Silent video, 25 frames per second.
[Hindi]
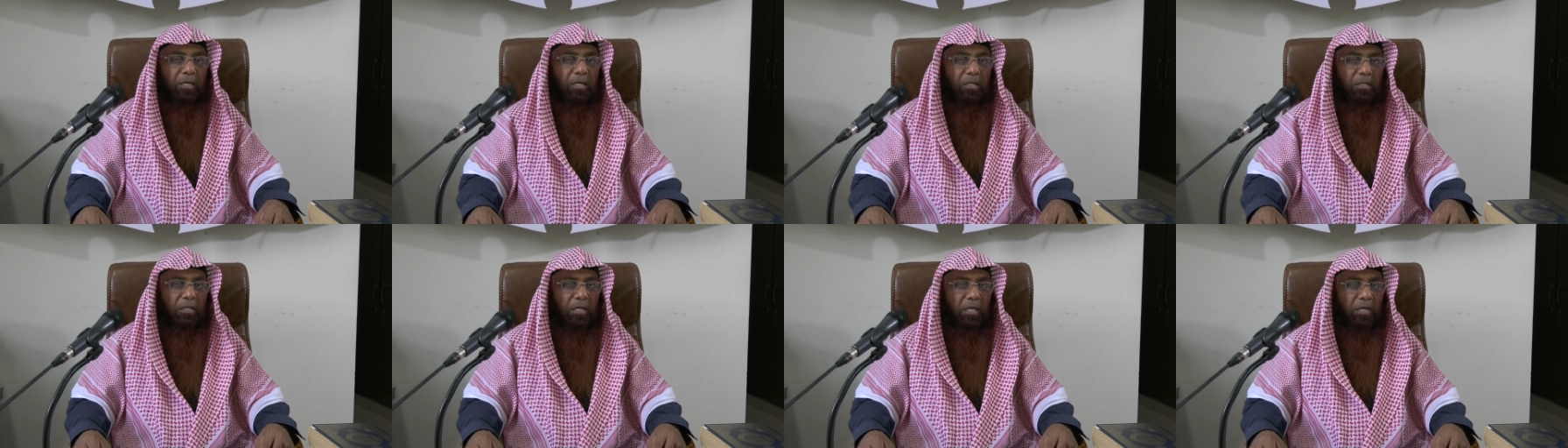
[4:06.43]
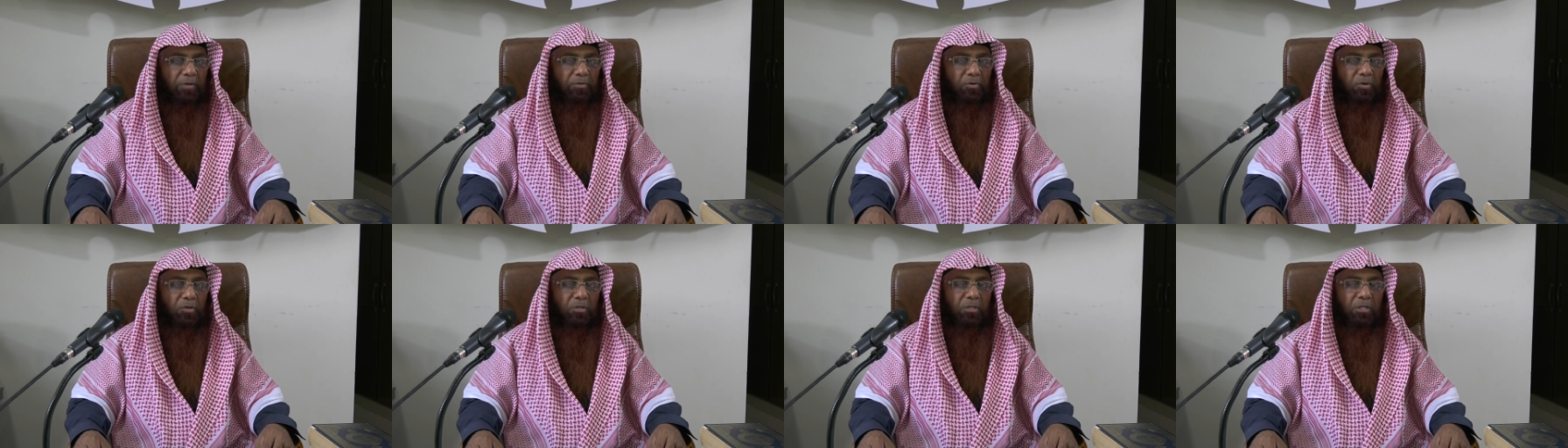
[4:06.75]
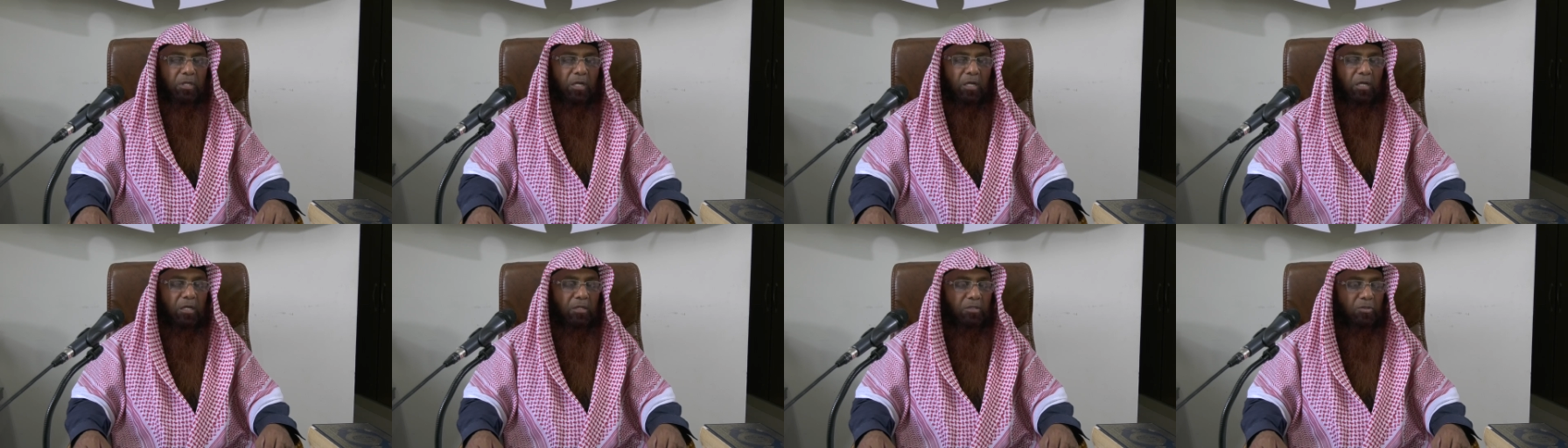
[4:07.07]
की तरफ और
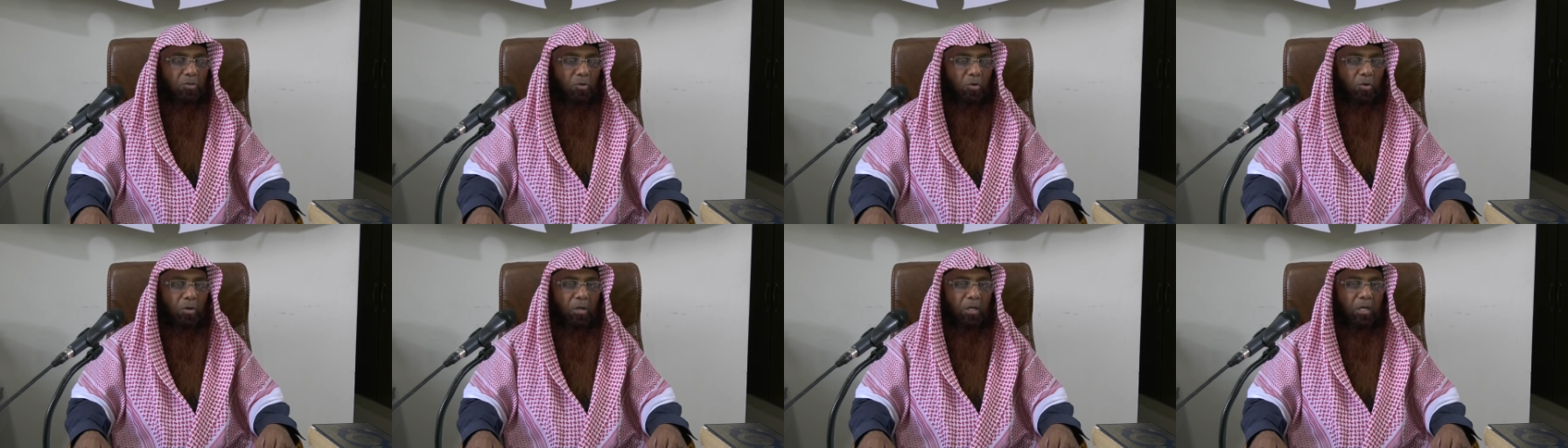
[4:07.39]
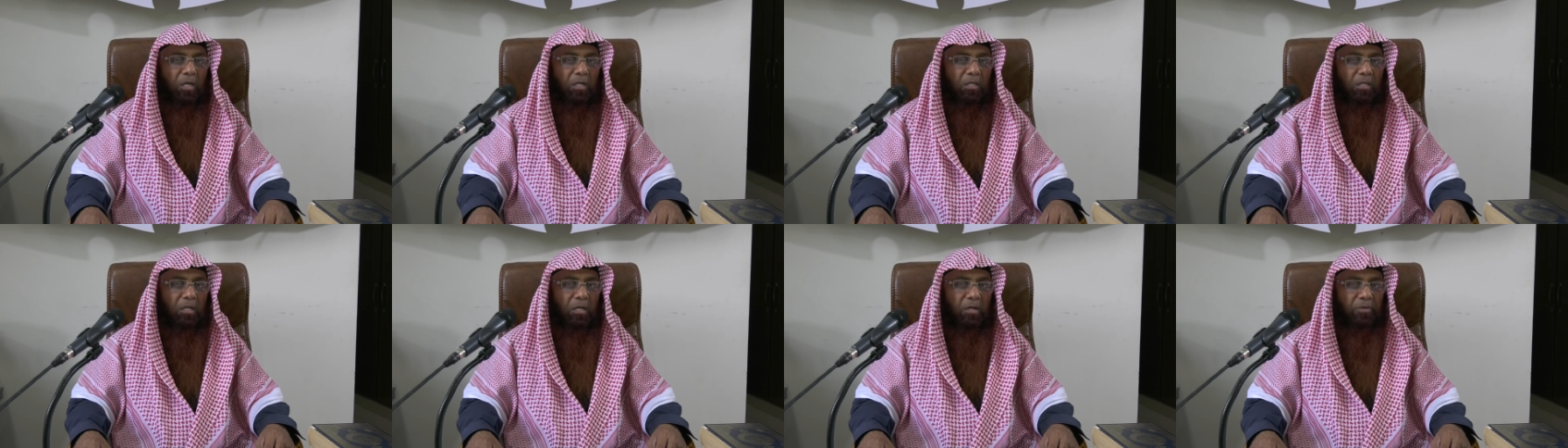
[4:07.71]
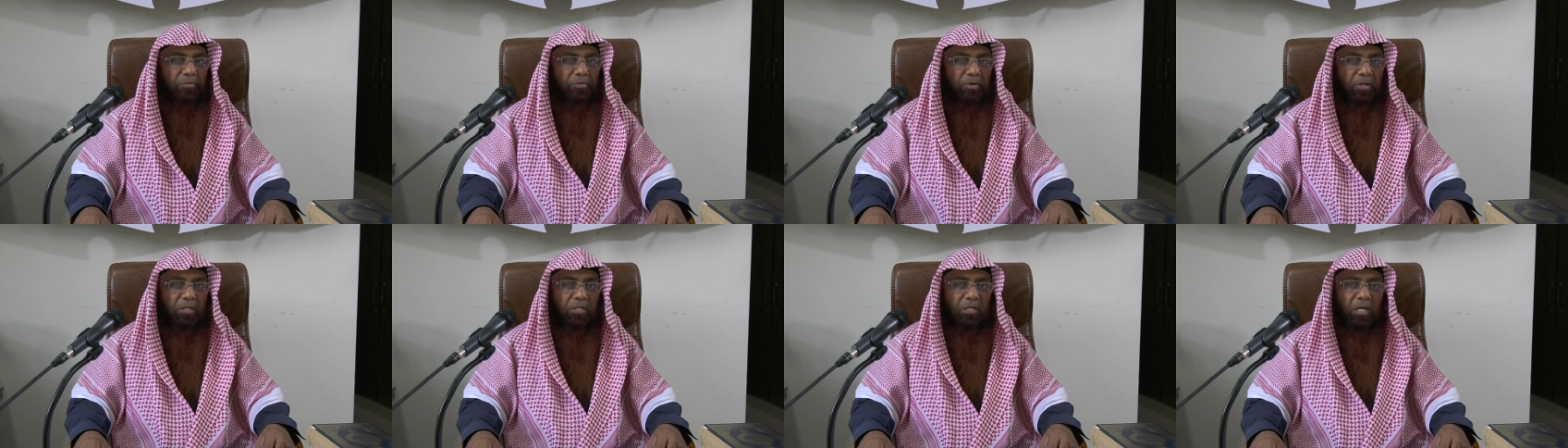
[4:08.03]
उसके रसूल की
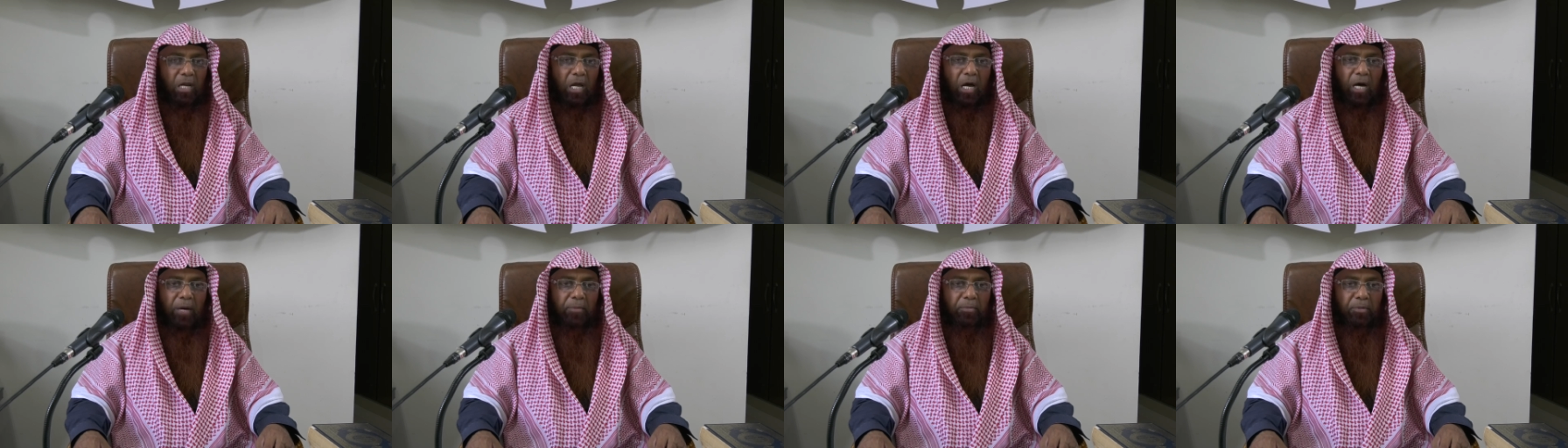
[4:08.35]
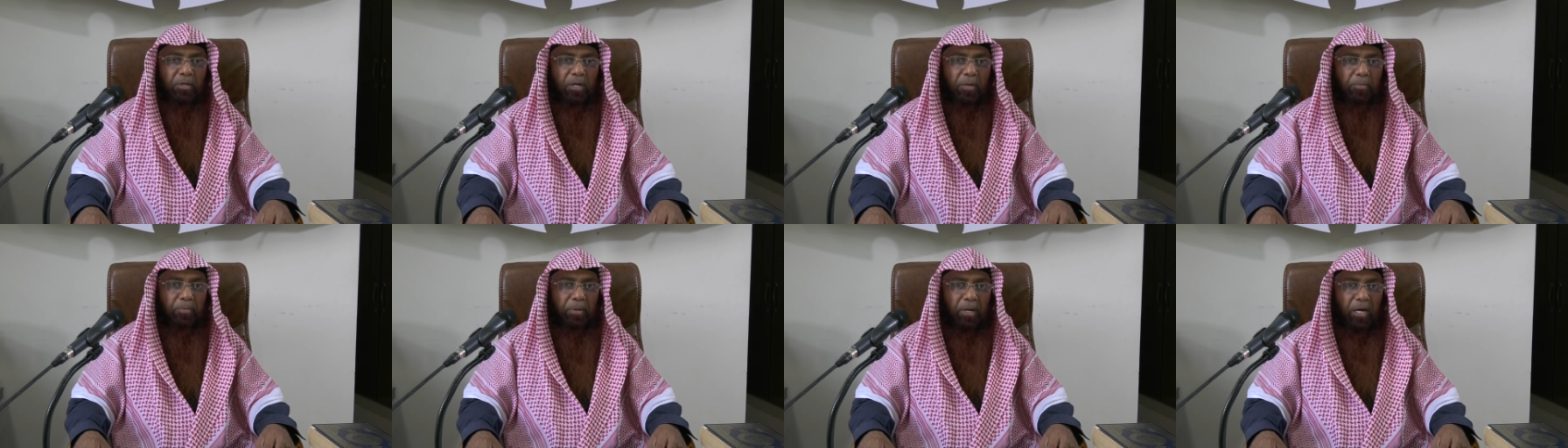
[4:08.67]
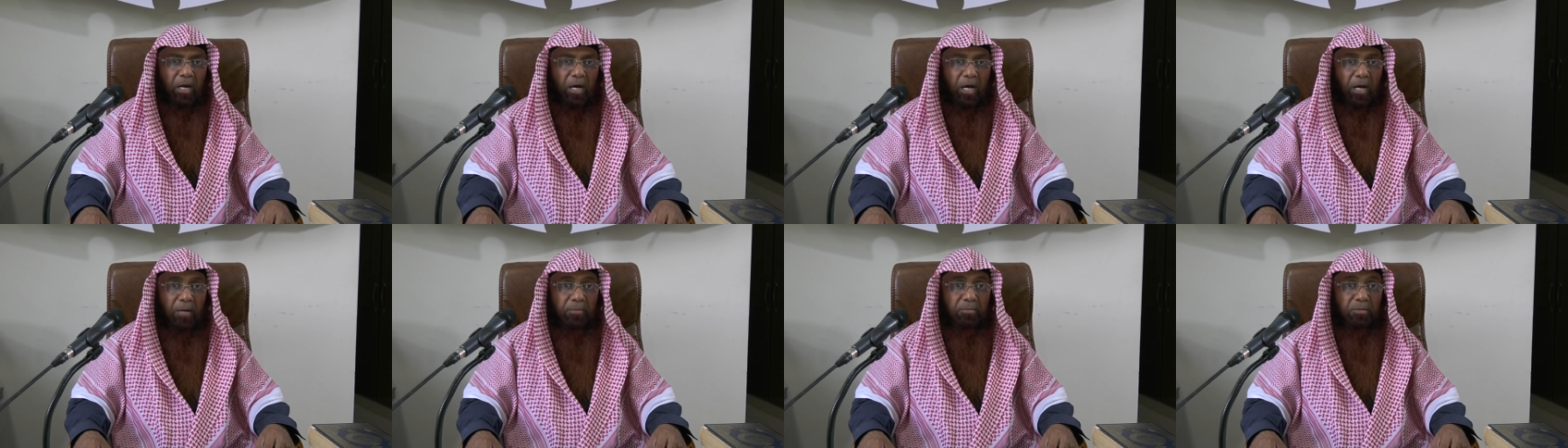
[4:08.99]
तरफ इस्लाम का
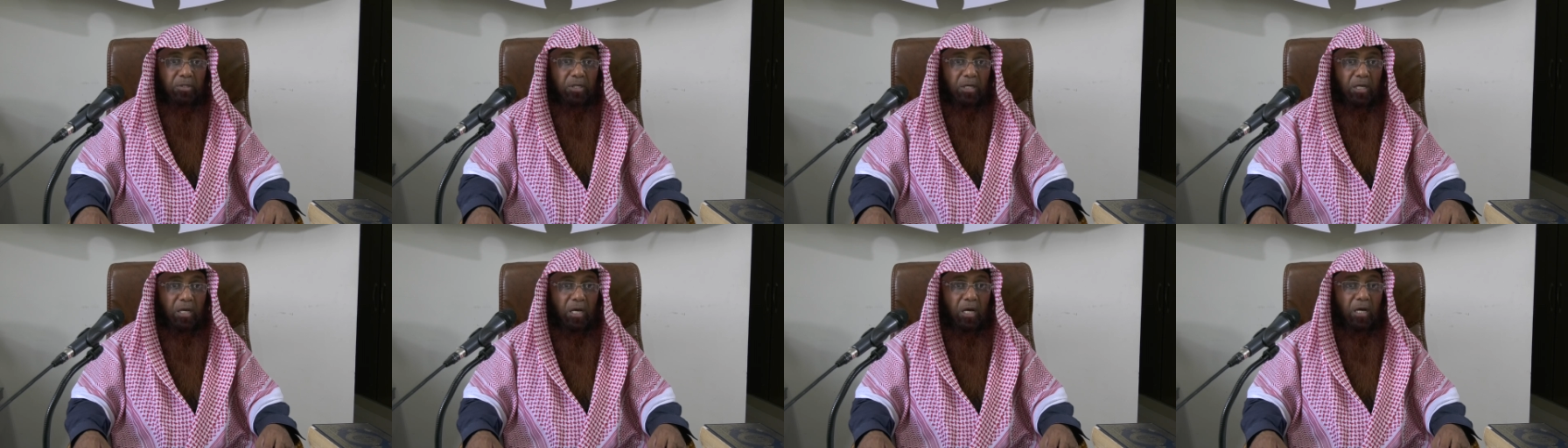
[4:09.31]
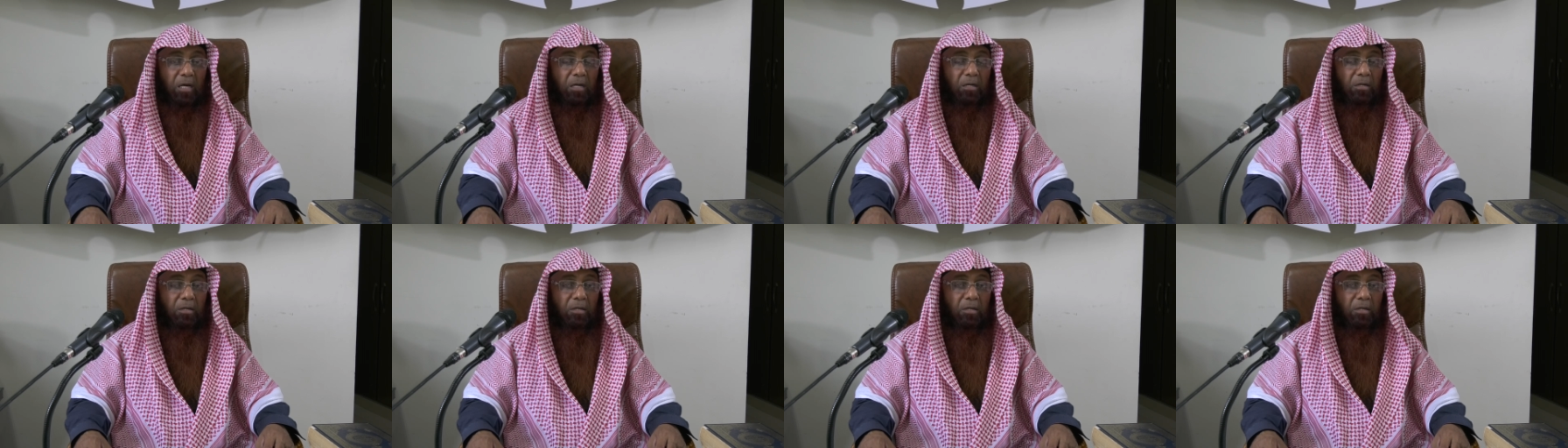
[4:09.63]
पैगाम दिया